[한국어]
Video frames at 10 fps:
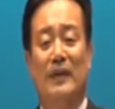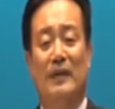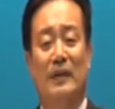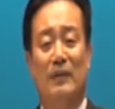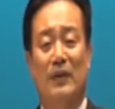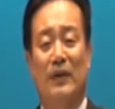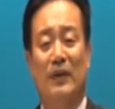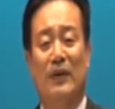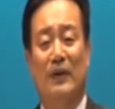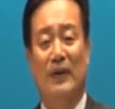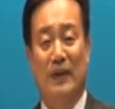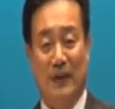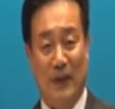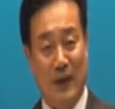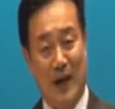이제부터
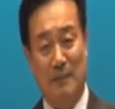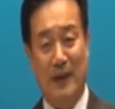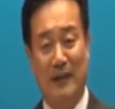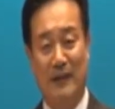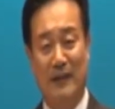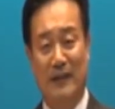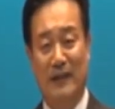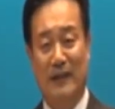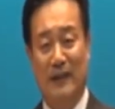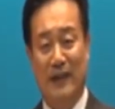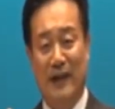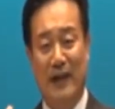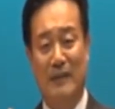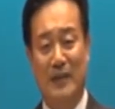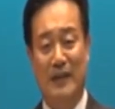너희 아빠는
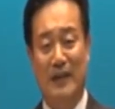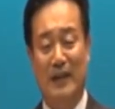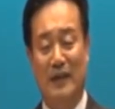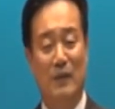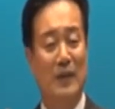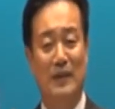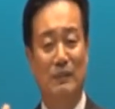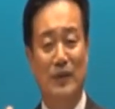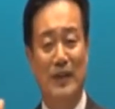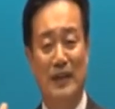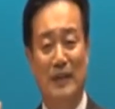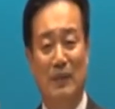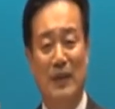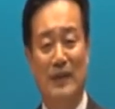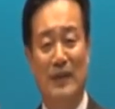하나님이시다. 처음 이걸 무슨 얘기인지 잘
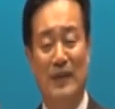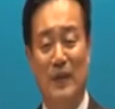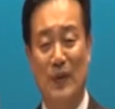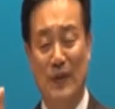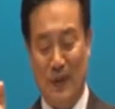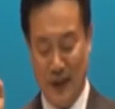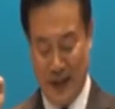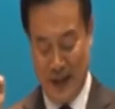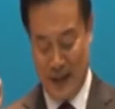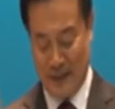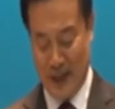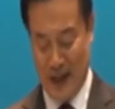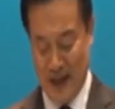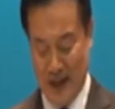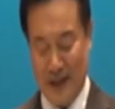몰랐어요. 근데 초등학교 6학년 때
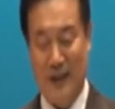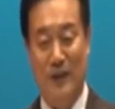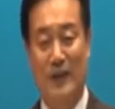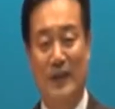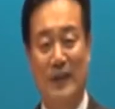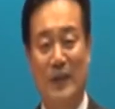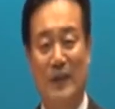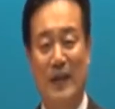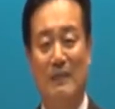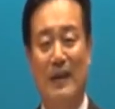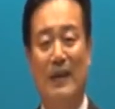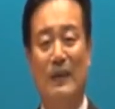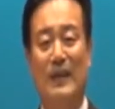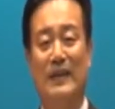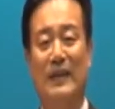예수를 인격적으로 딱
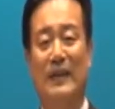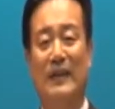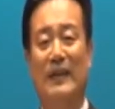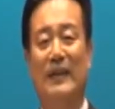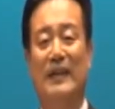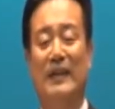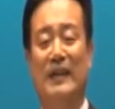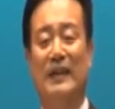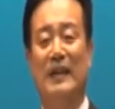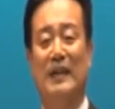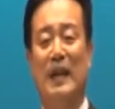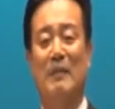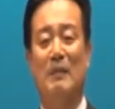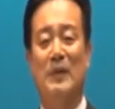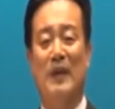만나고 나서 그때 내
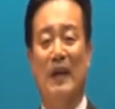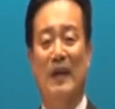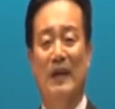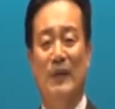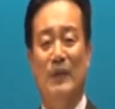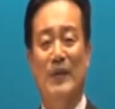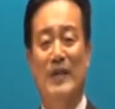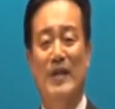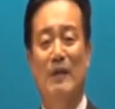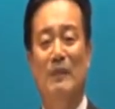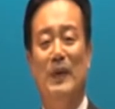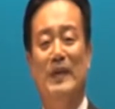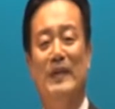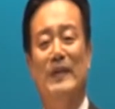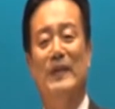마음속에 울려
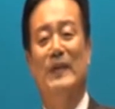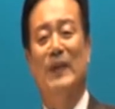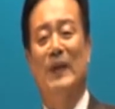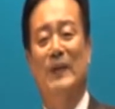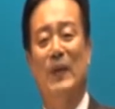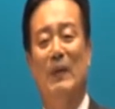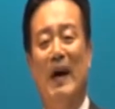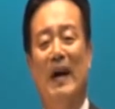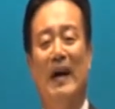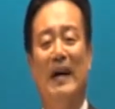퍼지는 어, 소망,